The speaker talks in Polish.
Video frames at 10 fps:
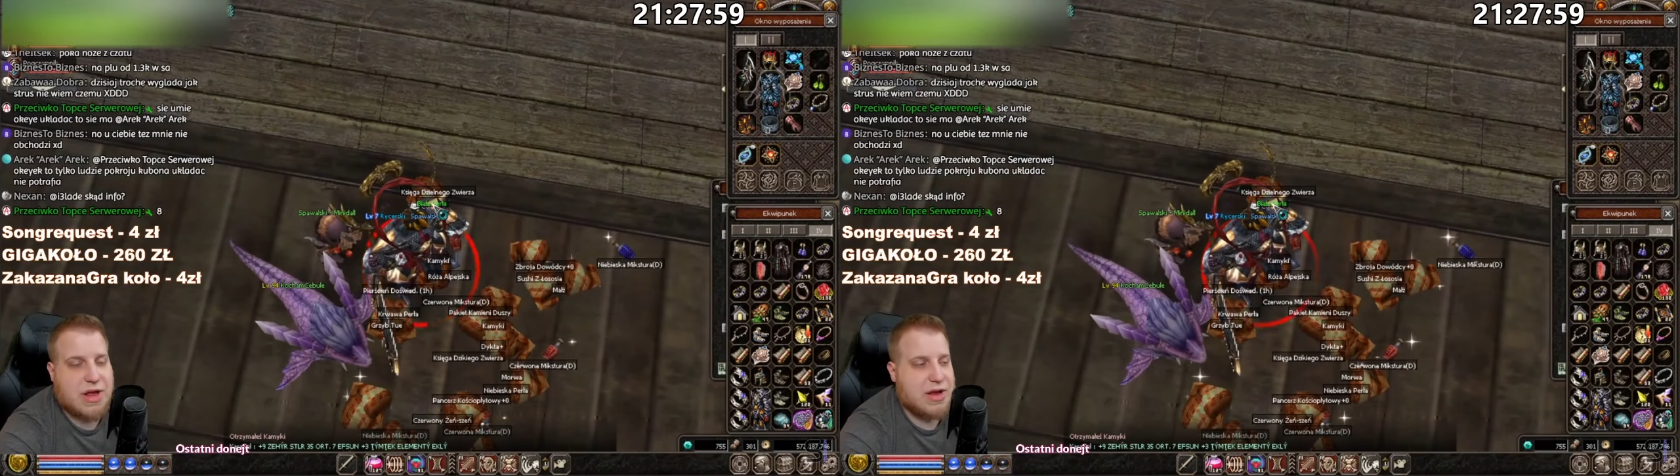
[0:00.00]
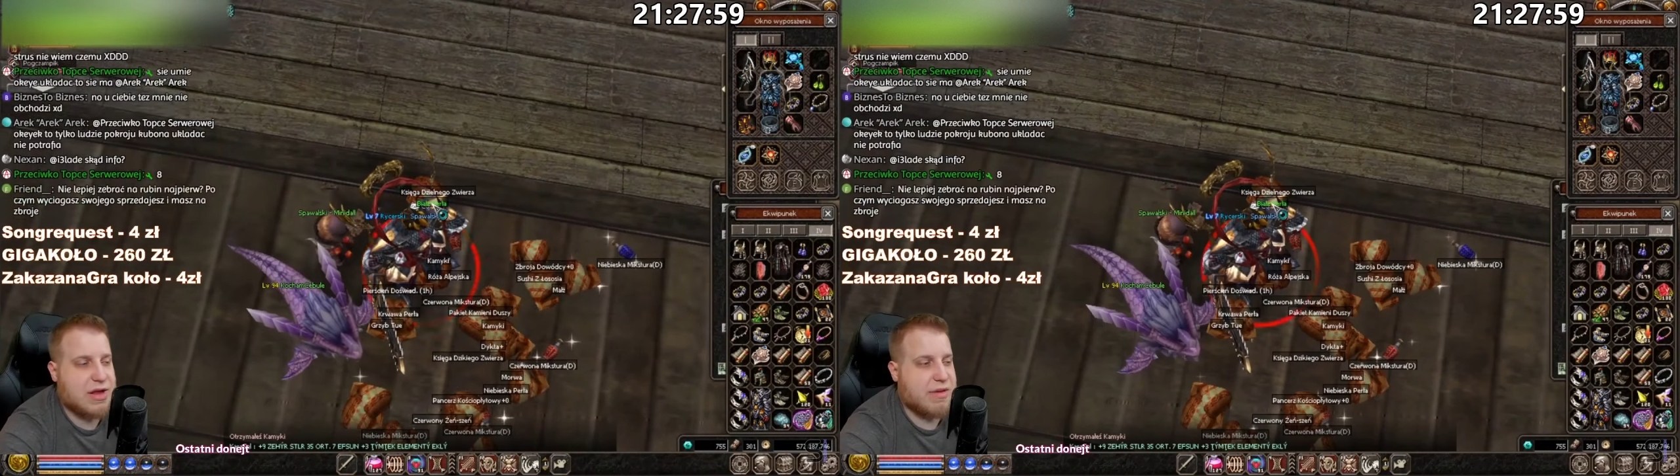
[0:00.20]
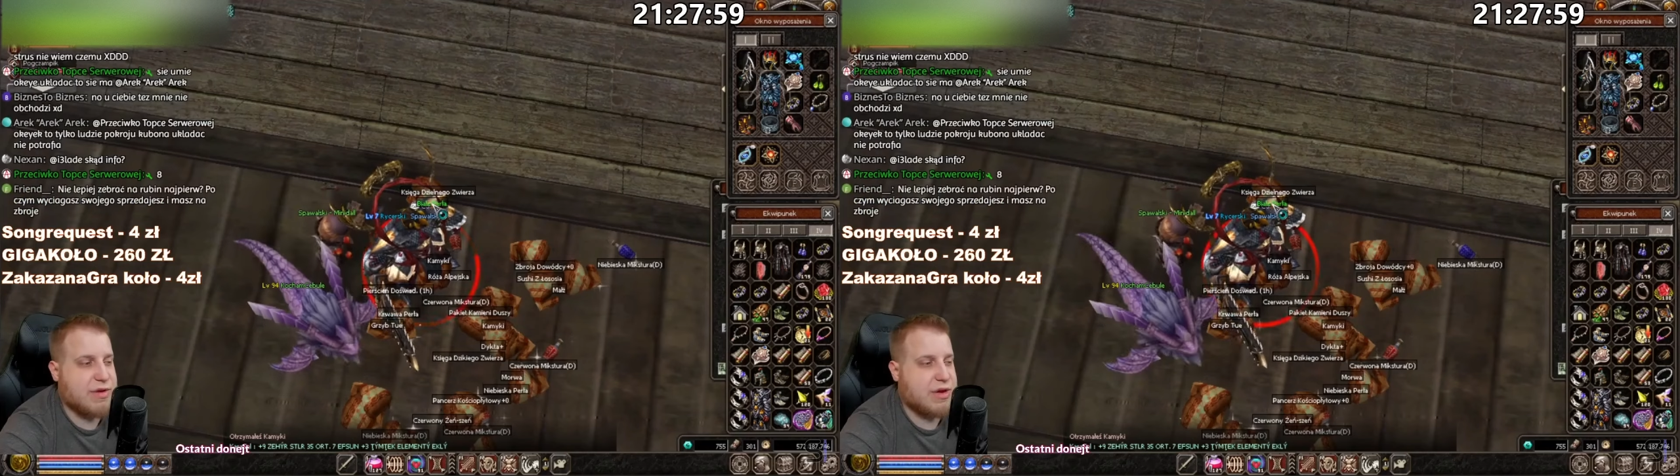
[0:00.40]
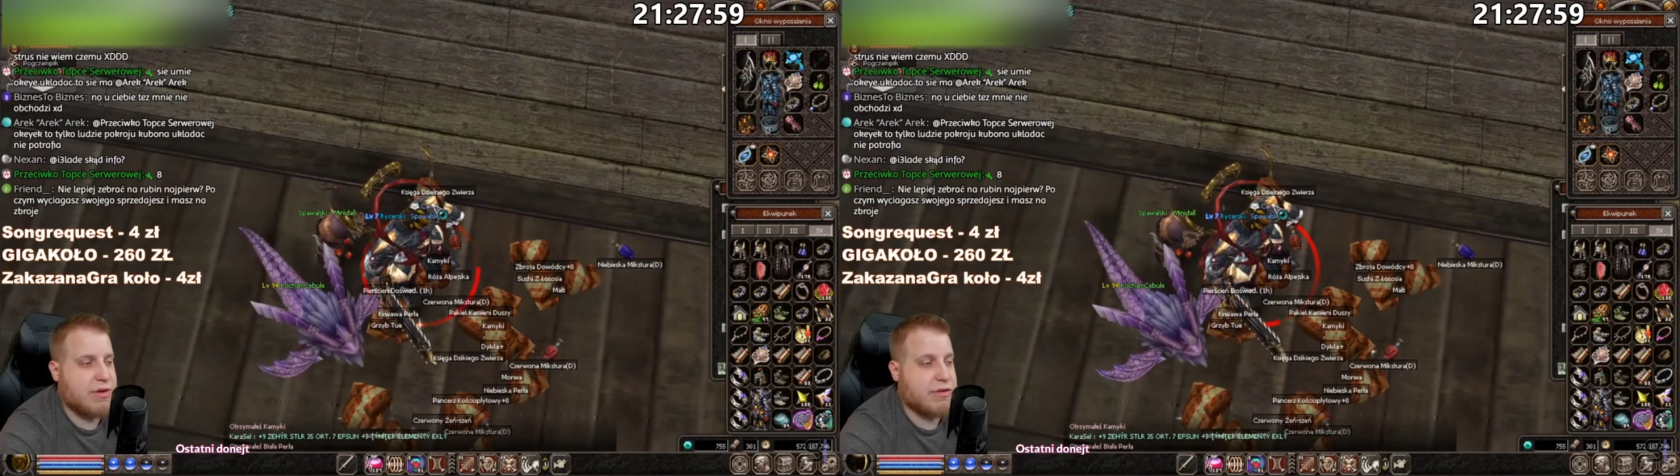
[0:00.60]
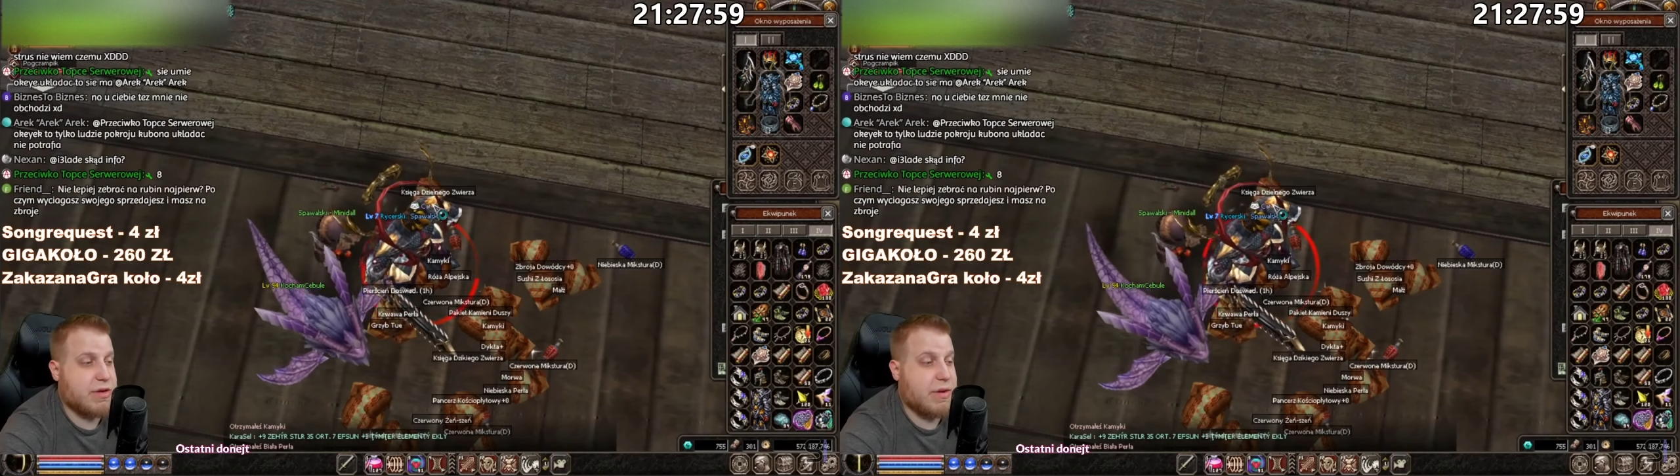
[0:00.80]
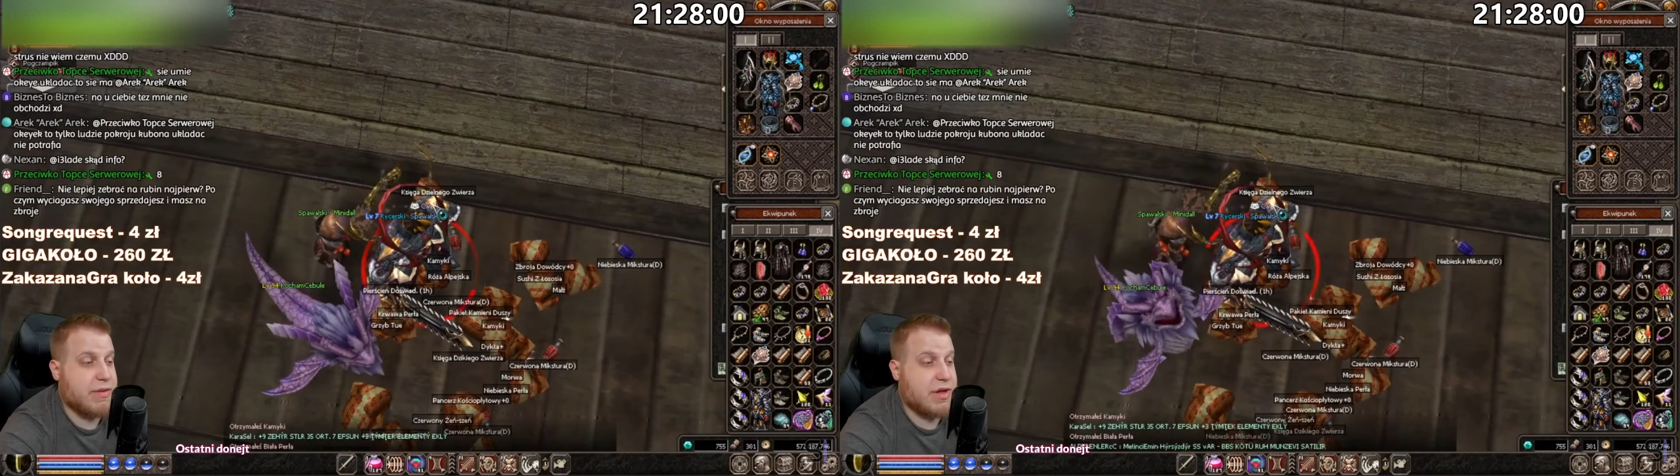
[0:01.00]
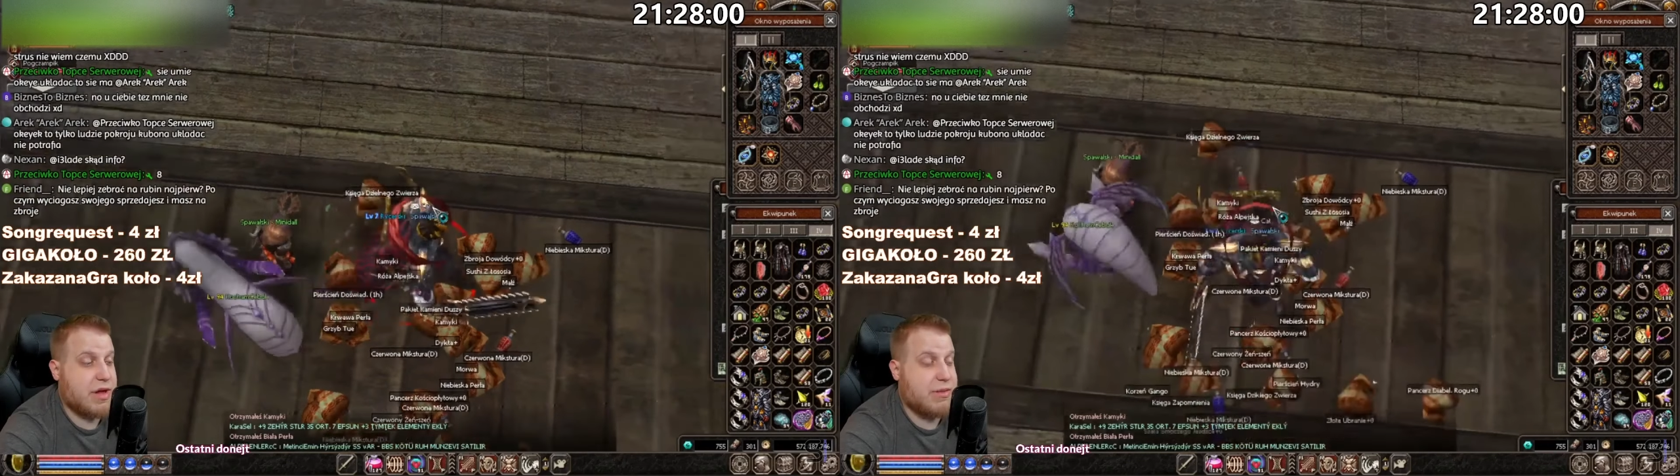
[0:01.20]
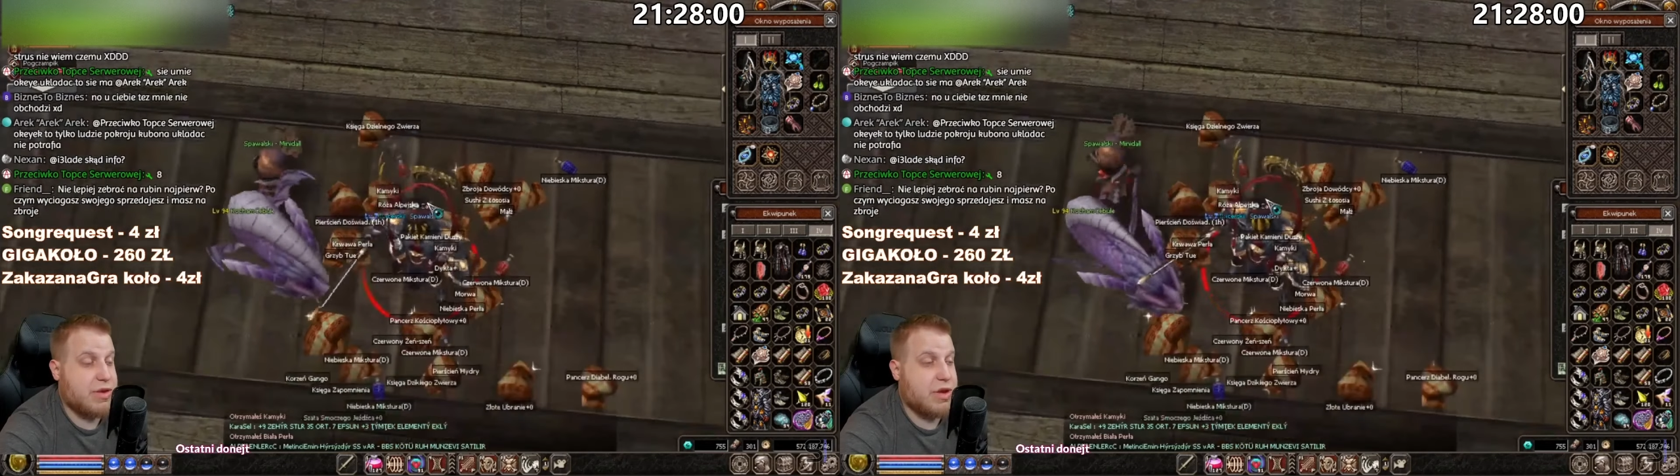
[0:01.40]
antyk będzie kosztował
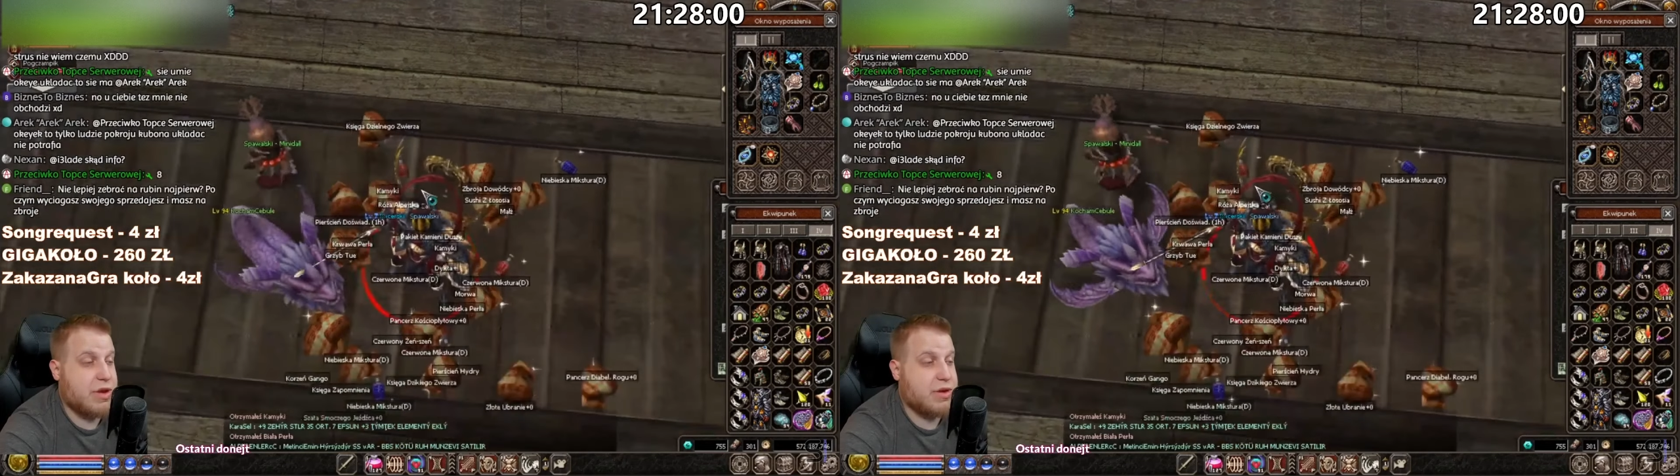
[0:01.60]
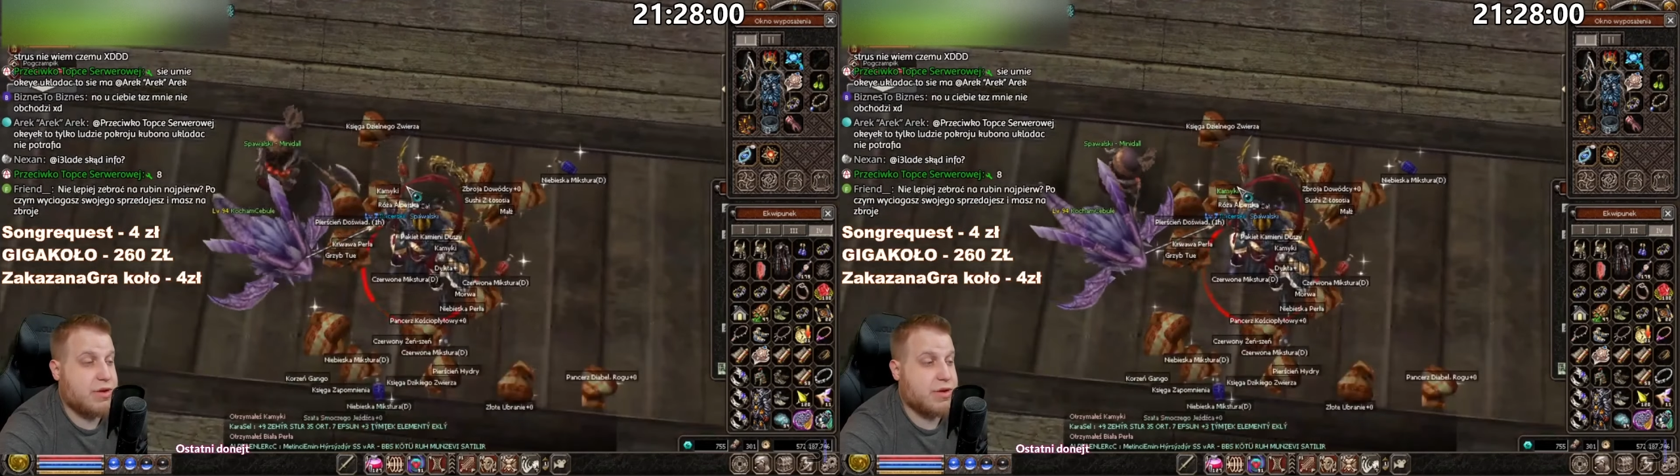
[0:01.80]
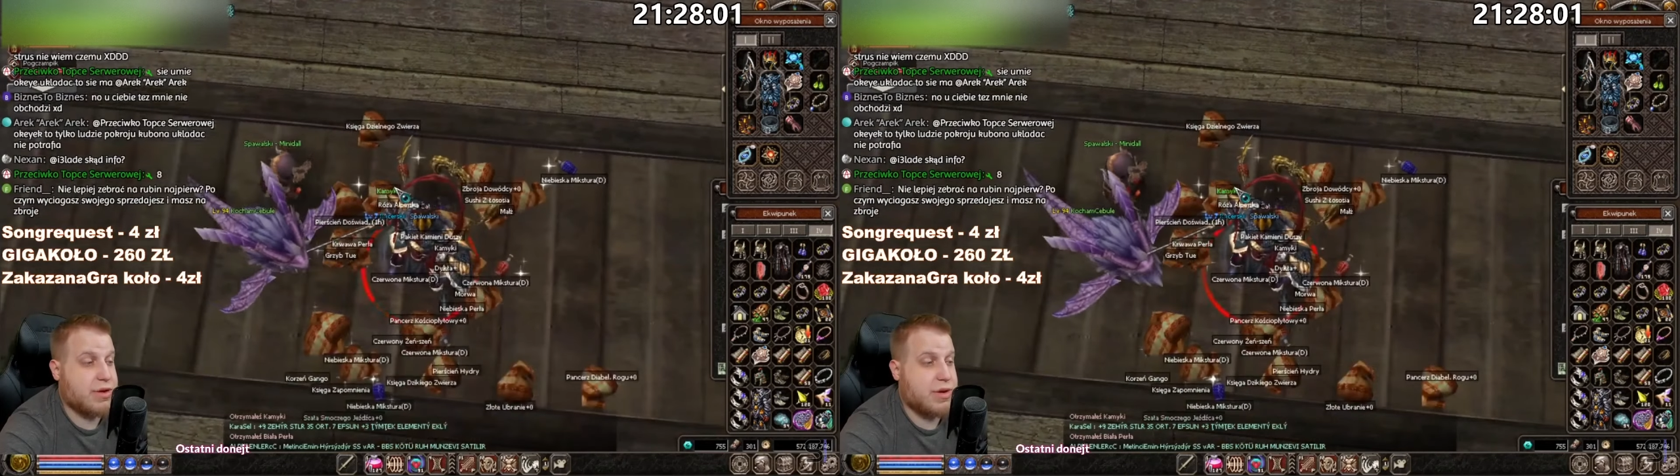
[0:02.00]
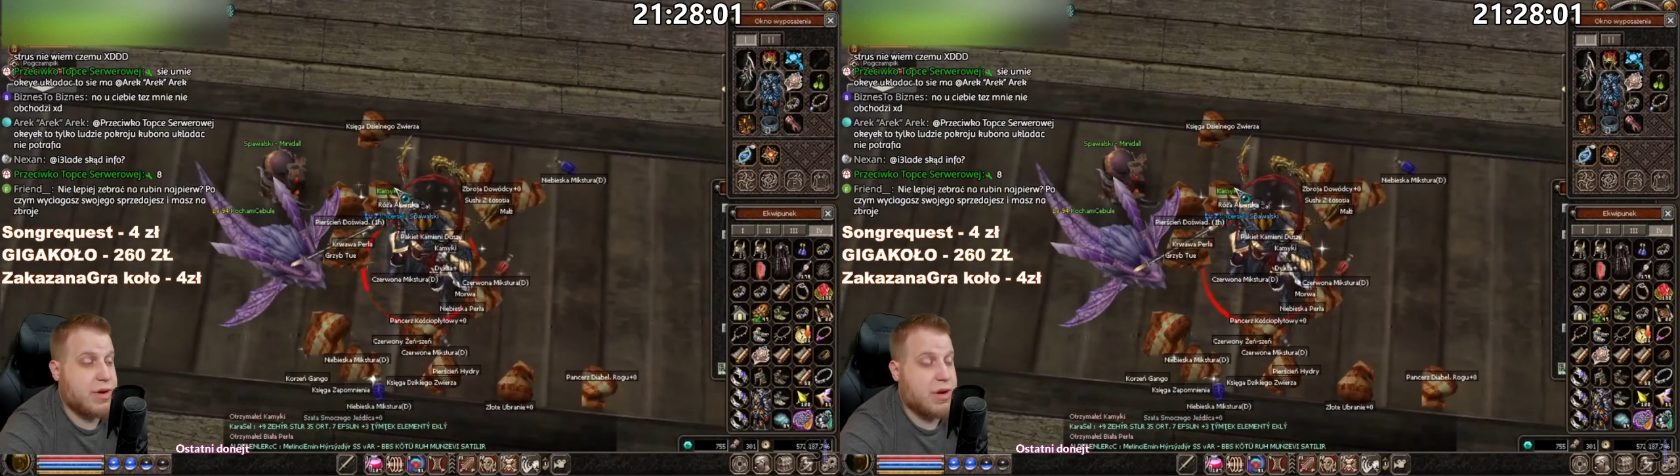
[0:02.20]
za mniej niż